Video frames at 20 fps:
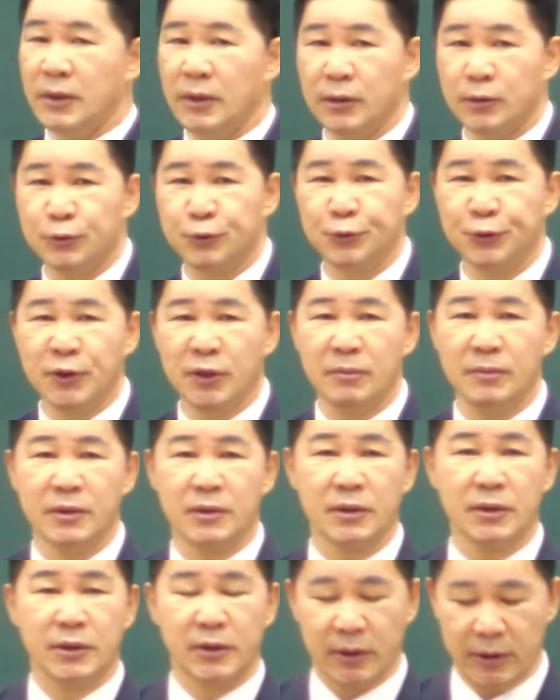
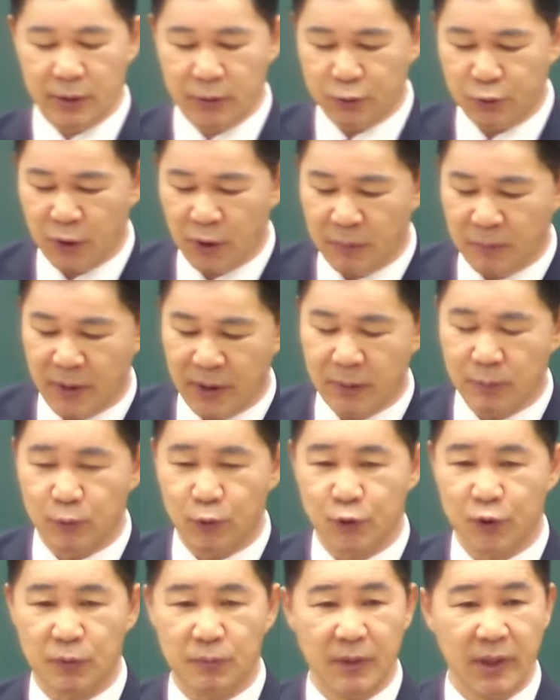예수님은 그리스도란 말이
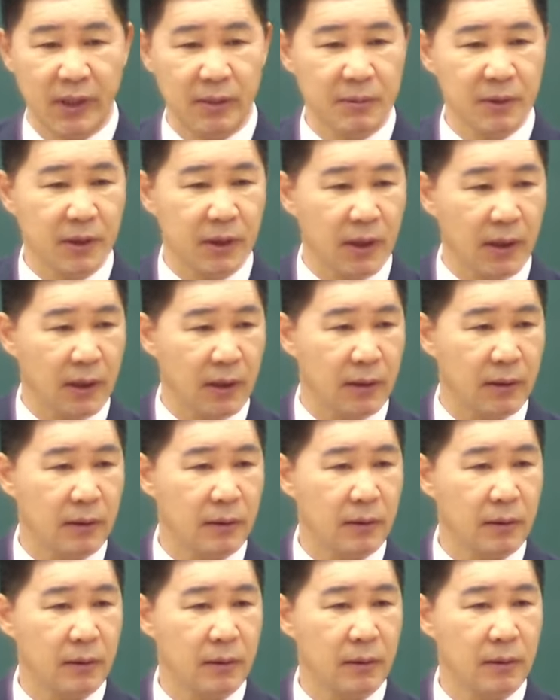무슨 말입니까?
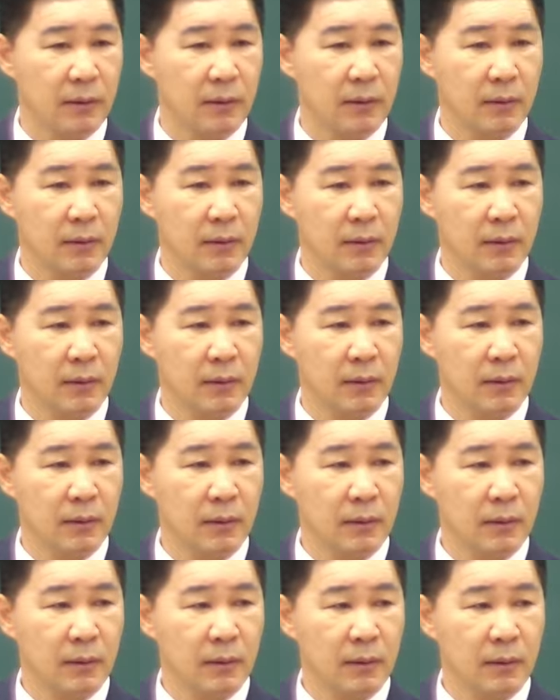예수是
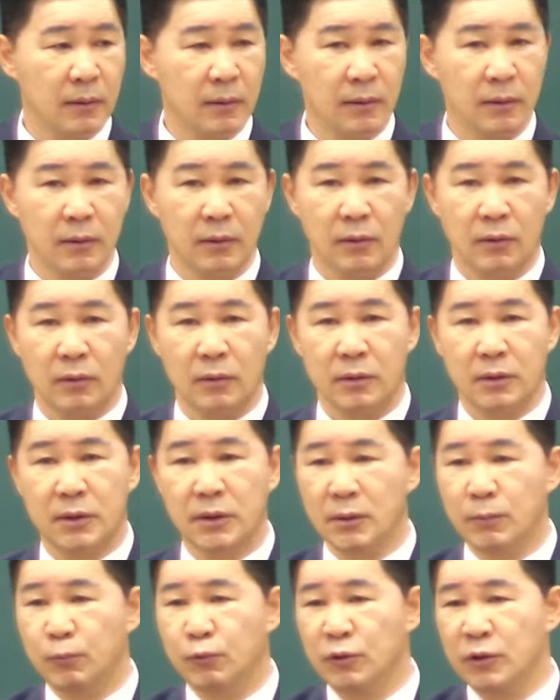基督是什么意思呢?
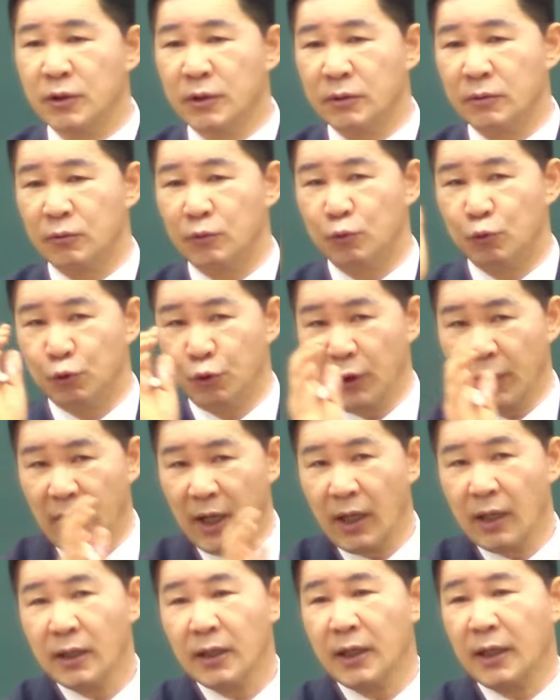그분은
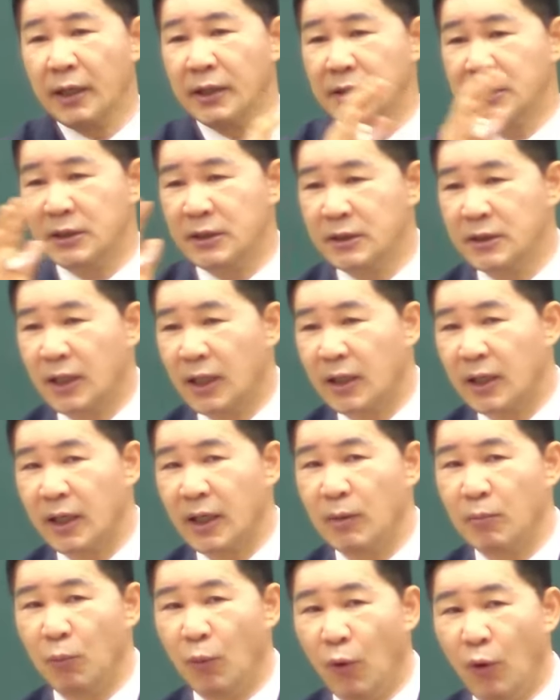구약의
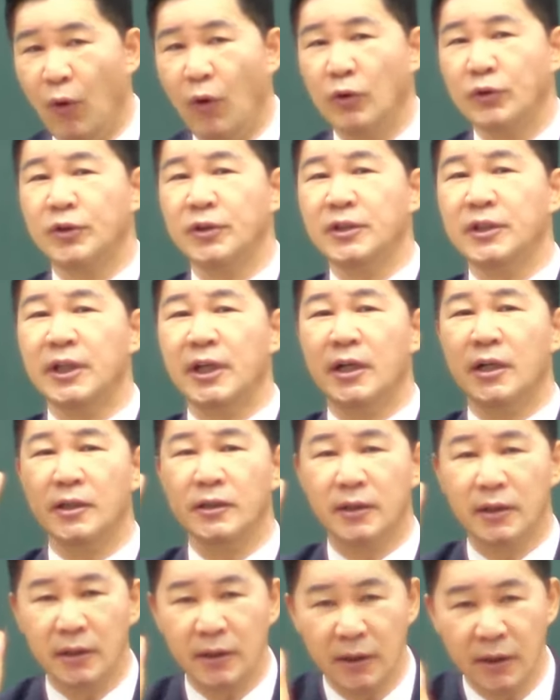신약의 모든
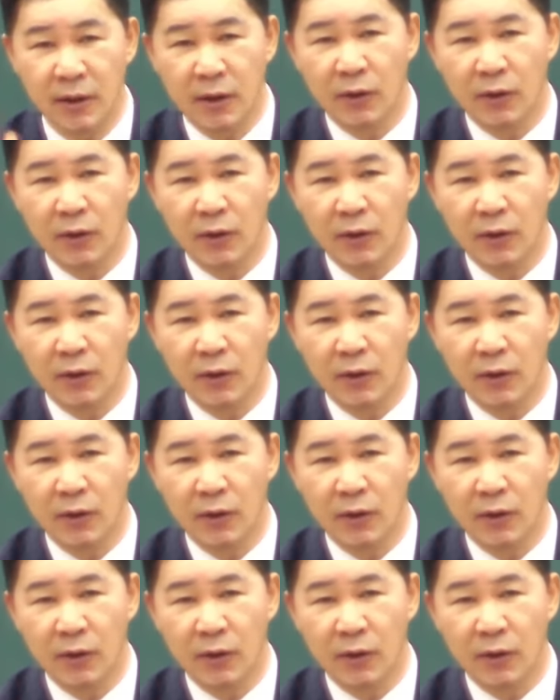예언을